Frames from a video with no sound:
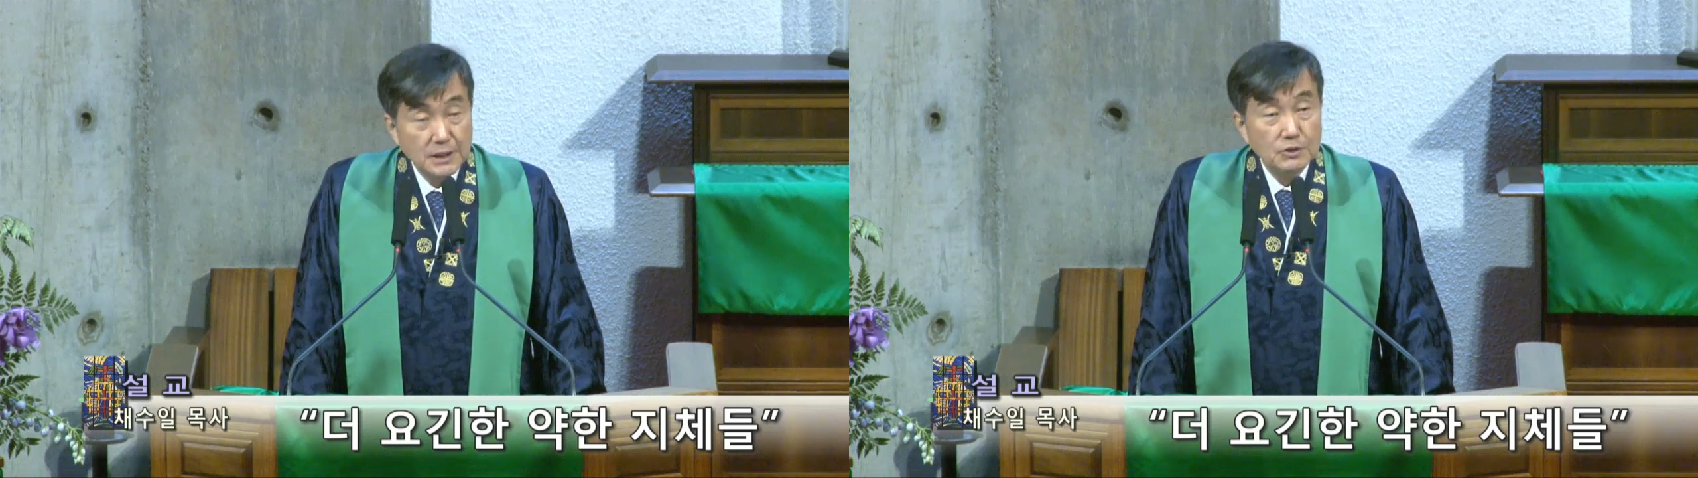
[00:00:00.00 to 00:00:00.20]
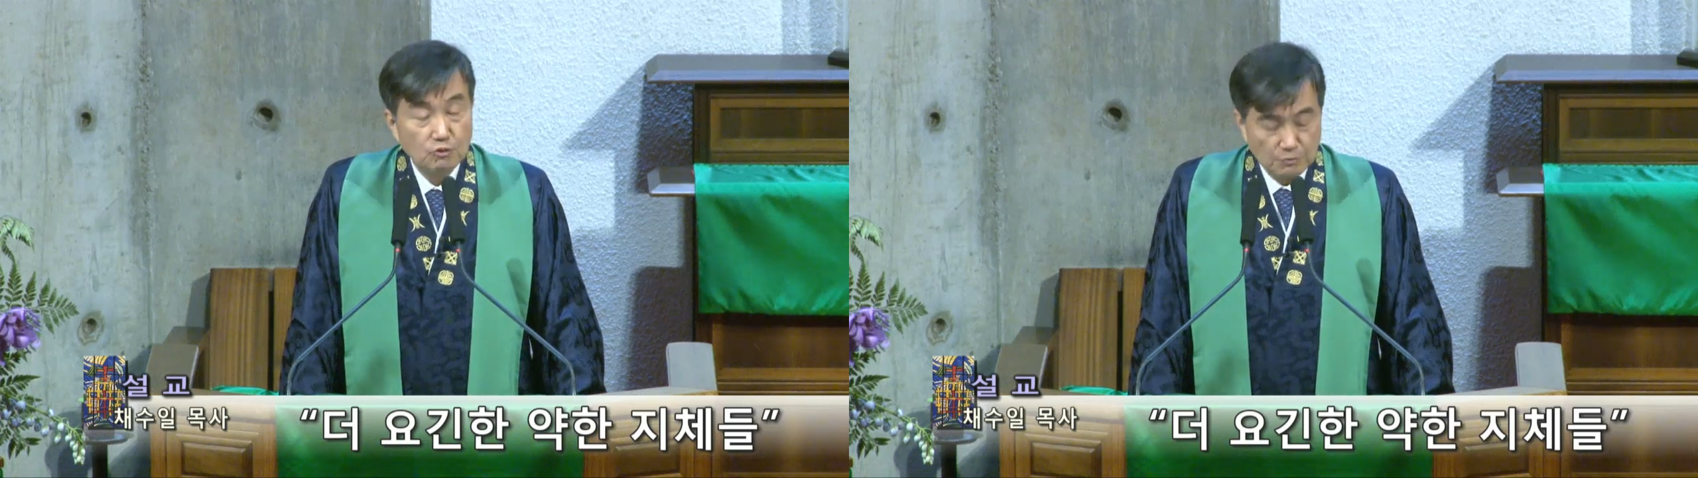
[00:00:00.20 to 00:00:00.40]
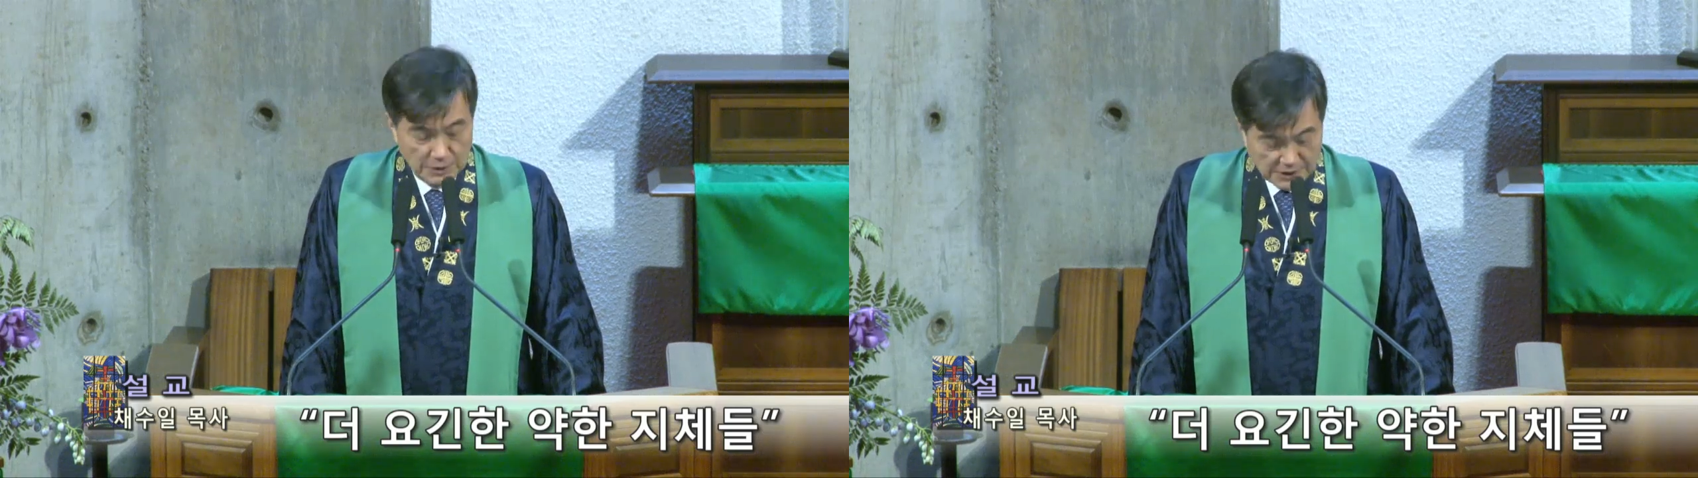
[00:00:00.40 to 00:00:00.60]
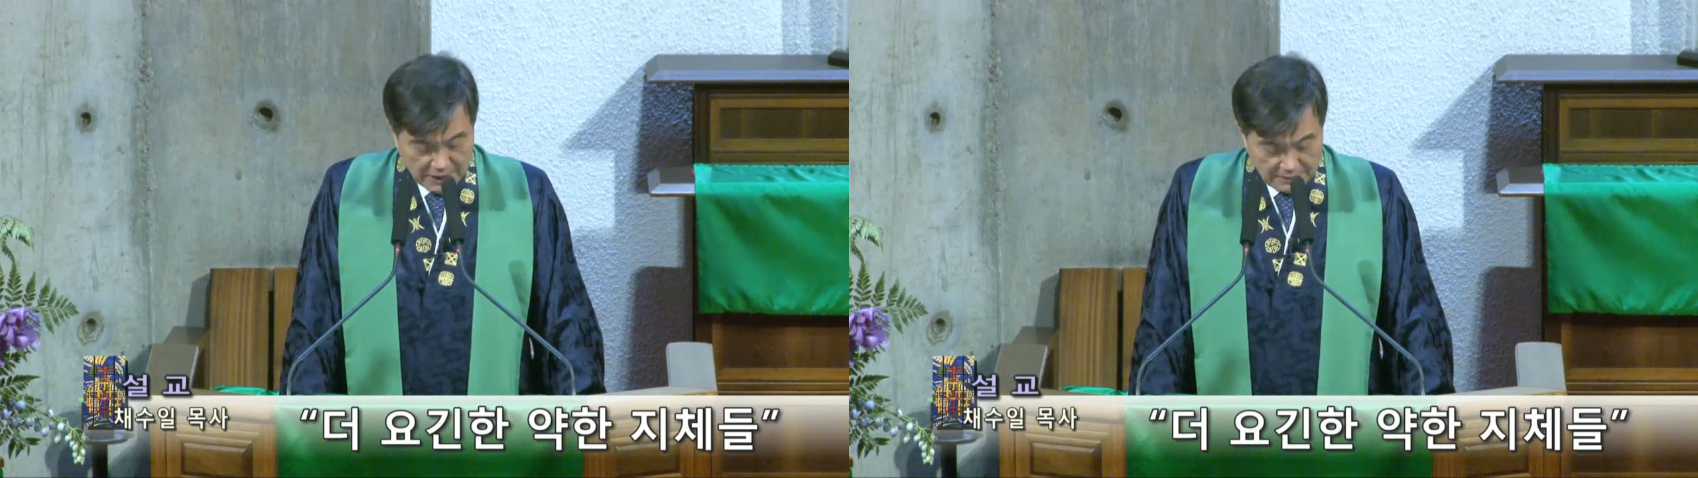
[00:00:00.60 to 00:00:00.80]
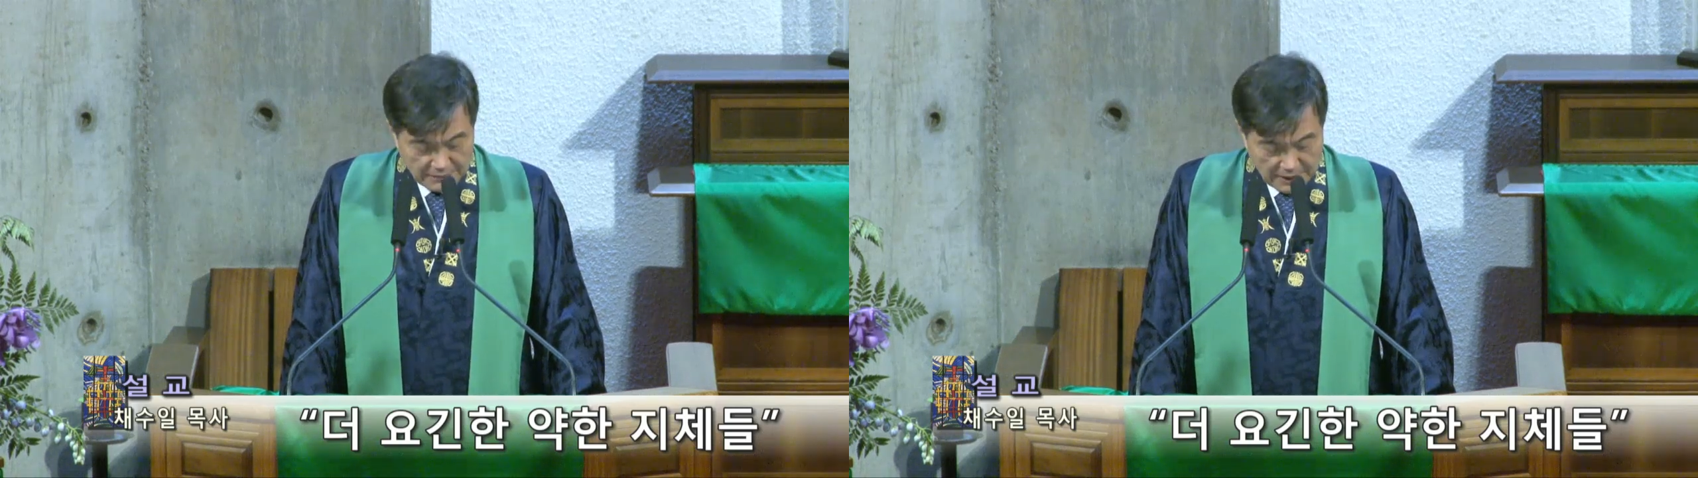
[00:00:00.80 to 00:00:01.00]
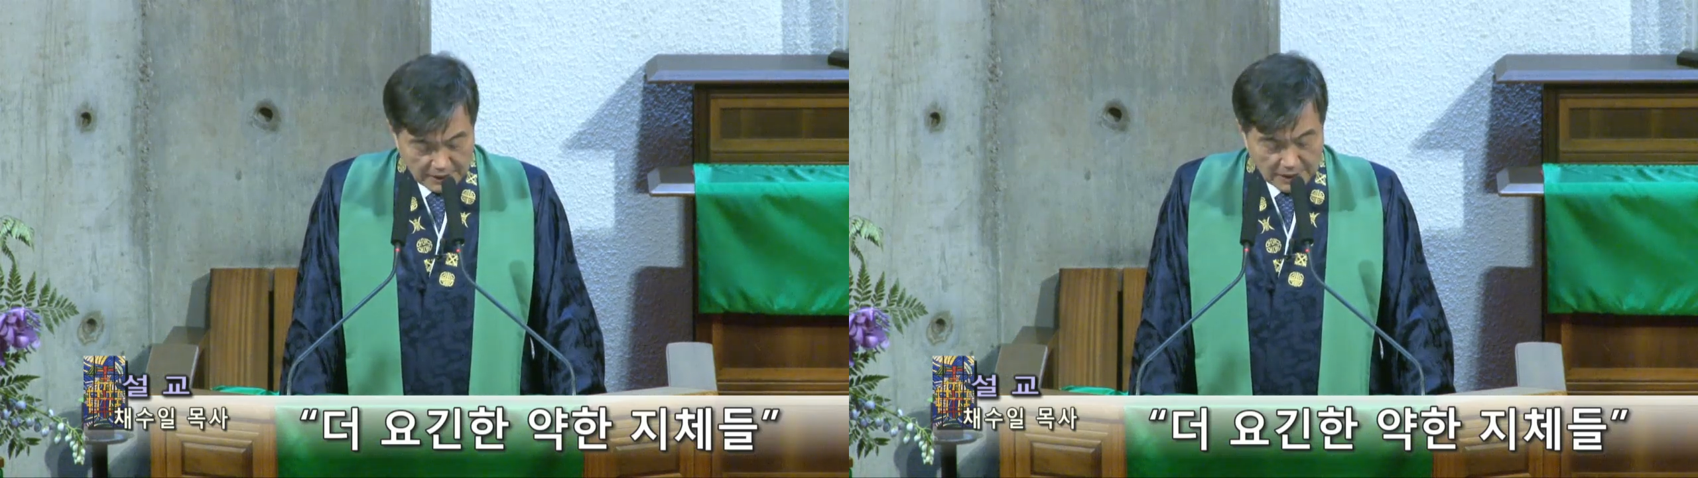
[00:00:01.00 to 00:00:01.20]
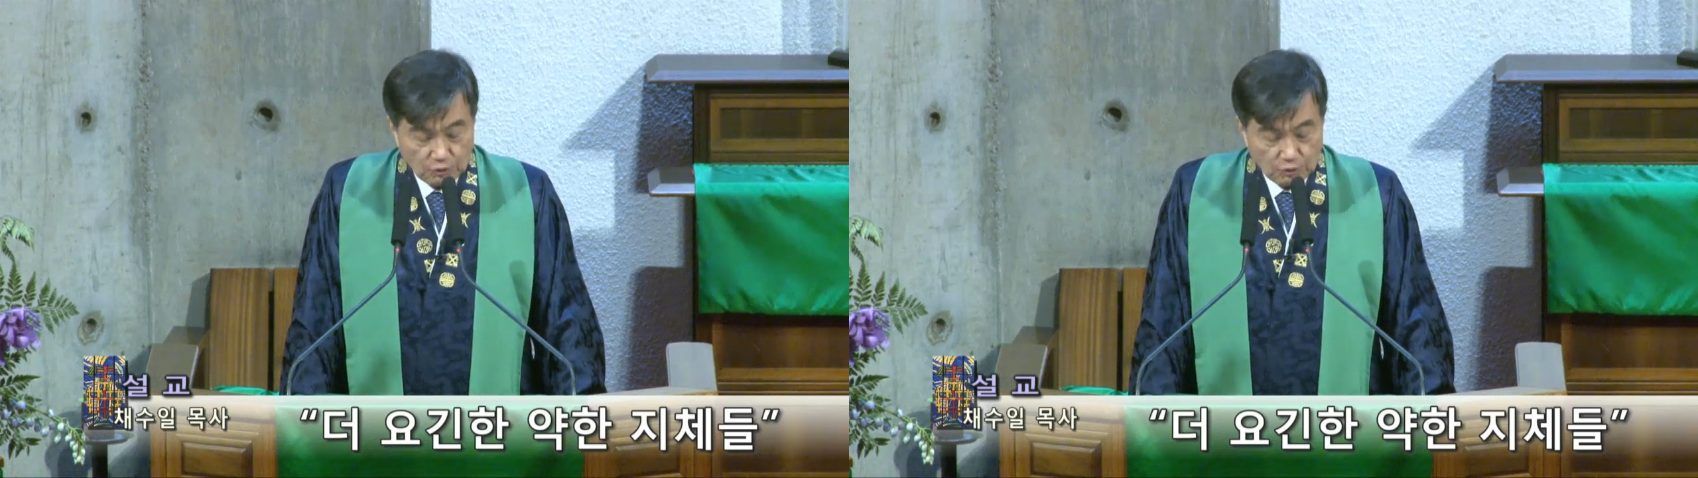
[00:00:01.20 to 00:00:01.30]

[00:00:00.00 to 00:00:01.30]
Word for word: 눈먼 사람들에게